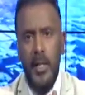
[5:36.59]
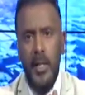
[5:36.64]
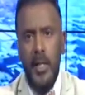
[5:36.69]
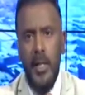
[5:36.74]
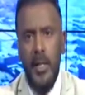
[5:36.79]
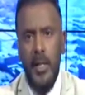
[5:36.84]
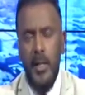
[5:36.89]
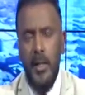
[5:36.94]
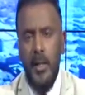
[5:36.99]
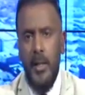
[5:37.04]

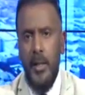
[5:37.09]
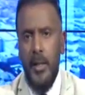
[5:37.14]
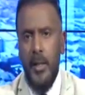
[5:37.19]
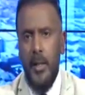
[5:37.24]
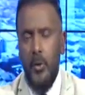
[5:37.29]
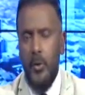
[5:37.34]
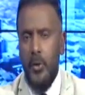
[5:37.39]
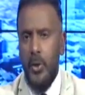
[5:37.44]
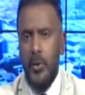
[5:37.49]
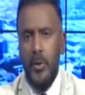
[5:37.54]

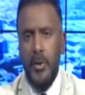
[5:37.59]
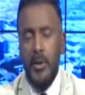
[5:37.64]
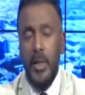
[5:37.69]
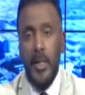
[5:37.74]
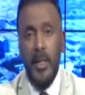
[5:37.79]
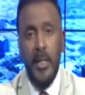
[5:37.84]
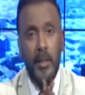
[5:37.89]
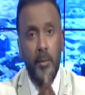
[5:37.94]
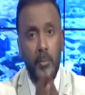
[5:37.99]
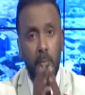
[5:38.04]
الحرية
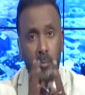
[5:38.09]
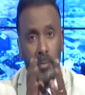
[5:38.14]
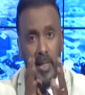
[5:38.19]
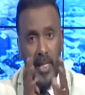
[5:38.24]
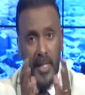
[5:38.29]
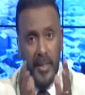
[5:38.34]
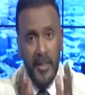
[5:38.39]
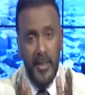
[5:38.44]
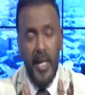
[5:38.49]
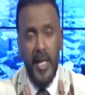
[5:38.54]
والتغيير
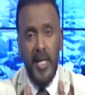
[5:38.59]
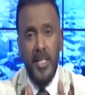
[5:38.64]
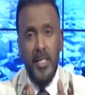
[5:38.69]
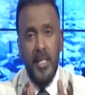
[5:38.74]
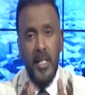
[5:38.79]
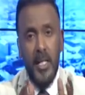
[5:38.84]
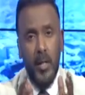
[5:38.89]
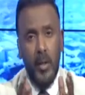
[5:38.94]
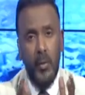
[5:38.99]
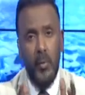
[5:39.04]
بنحتاج
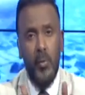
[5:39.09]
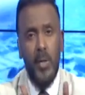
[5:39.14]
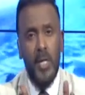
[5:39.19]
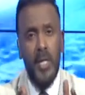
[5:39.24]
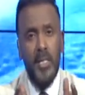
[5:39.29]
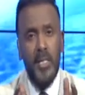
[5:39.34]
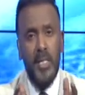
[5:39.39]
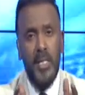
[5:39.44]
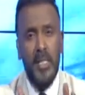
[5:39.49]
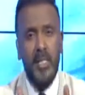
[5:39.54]
إلى قوى
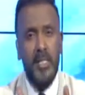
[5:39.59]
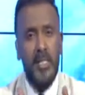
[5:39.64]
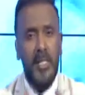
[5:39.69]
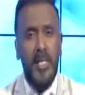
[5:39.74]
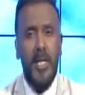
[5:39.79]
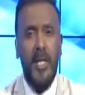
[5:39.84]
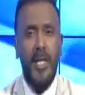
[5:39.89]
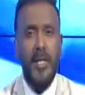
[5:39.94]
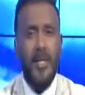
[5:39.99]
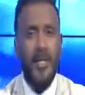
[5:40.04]
سياسية
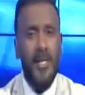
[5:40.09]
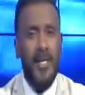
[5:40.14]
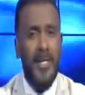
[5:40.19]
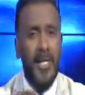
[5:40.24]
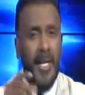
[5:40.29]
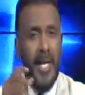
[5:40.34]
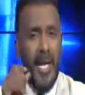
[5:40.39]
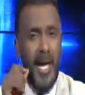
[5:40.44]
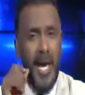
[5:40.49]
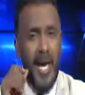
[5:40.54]
حقيقية
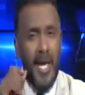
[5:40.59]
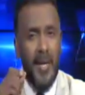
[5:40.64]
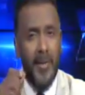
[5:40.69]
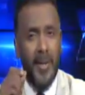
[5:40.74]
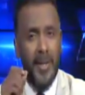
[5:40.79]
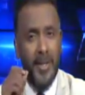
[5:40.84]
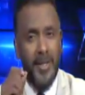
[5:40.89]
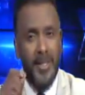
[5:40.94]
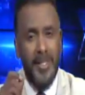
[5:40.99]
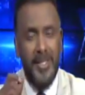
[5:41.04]
الغايب
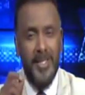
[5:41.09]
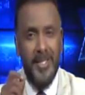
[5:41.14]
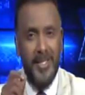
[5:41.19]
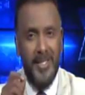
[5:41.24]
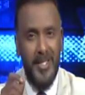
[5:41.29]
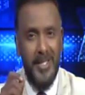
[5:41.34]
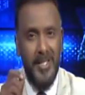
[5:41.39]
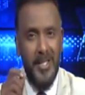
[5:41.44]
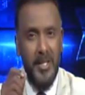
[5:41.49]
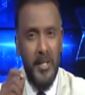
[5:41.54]
الرئيس
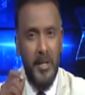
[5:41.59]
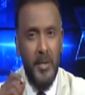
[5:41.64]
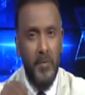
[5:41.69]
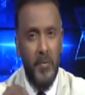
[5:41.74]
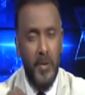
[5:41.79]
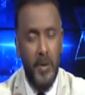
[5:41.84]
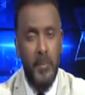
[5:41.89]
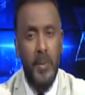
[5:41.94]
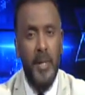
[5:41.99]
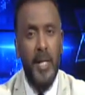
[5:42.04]

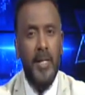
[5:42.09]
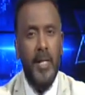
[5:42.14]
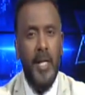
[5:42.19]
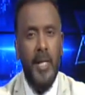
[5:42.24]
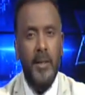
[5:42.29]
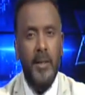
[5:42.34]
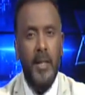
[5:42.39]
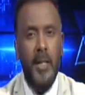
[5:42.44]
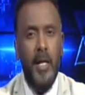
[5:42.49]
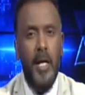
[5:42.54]
في البلد
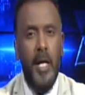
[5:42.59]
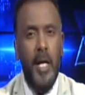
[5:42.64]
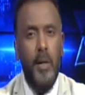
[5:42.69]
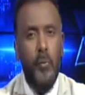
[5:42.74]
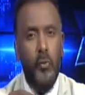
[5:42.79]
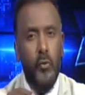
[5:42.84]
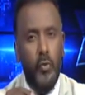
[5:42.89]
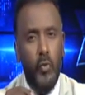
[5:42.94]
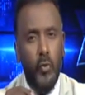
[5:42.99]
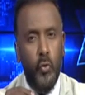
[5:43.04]
حتى الآن
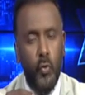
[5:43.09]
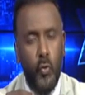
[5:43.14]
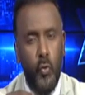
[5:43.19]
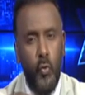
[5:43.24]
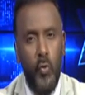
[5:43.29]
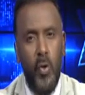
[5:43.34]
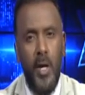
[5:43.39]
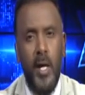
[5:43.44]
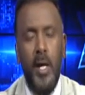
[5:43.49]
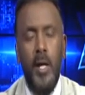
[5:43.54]
وجود
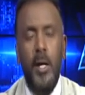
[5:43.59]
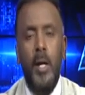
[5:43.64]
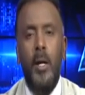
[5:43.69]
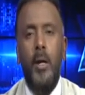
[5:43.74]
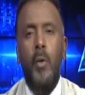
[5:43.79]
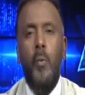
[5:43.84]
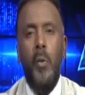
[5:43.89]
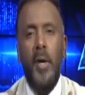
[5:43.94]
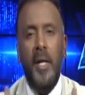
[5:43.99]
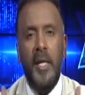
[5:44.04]
قوى
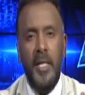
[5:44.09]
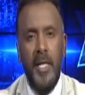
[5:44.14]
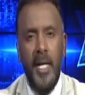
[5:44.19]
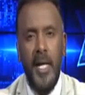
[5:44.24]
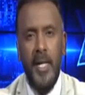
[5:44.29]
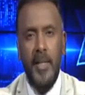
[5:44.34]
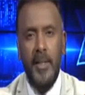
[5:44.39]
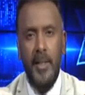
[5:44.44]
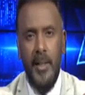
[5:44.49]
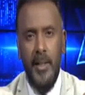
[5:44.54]

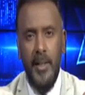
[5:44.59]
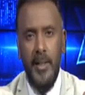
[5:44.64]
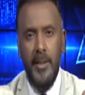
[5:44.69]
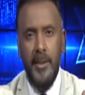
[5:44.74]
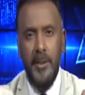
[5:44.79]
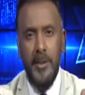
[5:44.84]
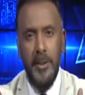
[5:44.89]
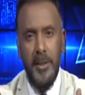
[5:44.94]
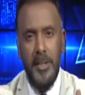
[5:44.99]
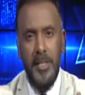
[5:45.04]
وقيادة
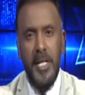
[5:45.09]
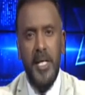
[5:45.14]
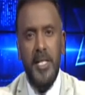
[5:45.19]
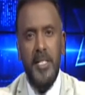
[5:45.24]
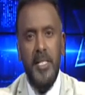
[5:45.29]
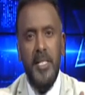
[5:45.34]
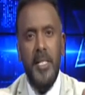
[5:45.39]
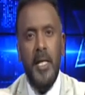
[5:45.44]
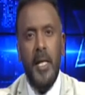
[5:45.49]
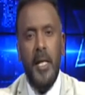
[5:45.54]

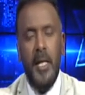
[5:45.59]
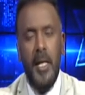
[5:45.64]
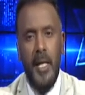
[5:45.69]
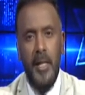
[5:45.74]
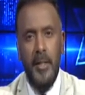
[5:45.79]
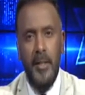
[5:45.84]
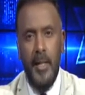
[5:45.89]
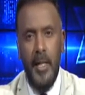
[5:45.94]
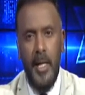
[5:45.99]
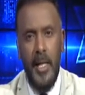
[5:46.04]
سياسية
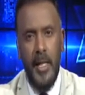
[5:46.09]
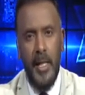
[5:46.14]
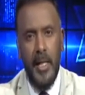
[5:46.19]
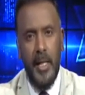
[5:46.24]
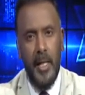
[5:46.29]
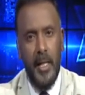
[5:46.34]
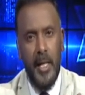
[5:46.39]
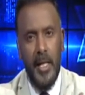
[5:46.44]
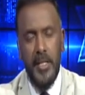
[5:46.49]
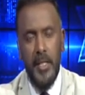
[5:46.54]
قادرة على
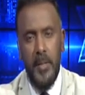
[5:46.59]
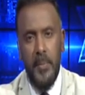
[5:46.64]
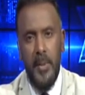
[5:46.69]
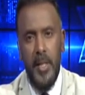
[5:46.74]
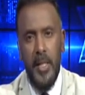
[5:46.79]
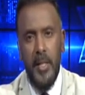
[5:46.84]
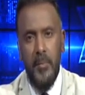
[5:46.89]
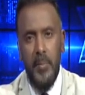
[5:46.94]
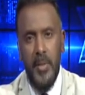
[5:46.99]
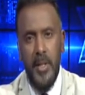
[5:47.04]
إخراج
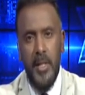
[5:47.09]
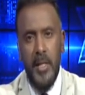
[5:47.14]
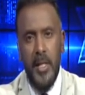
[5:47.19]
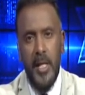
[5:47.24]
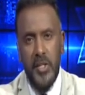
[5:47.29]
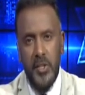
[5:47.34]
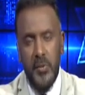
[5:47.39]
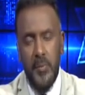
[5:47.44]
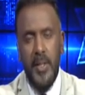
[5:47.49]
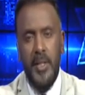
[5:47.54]
البلد من
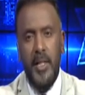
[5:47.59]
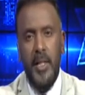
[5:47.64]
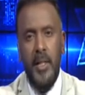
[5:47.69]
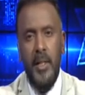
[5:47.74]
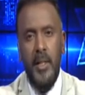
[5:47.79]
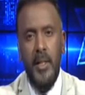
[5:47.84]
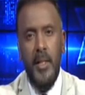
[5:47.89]
أزمتها